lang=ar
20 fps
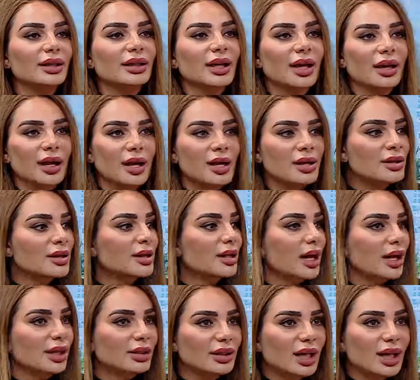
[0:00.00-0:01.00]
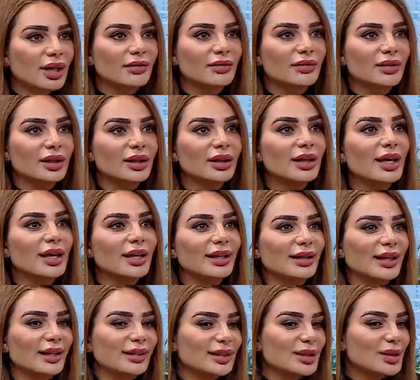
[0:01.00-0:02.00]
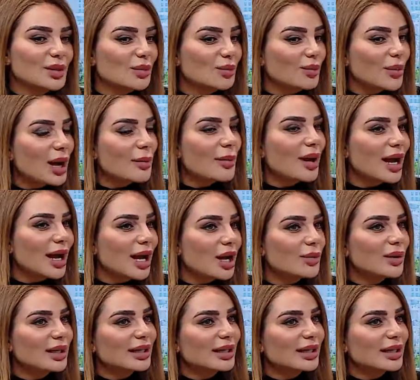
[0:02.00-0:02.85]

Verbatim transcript: كياني اهدافي يعني ما بحاول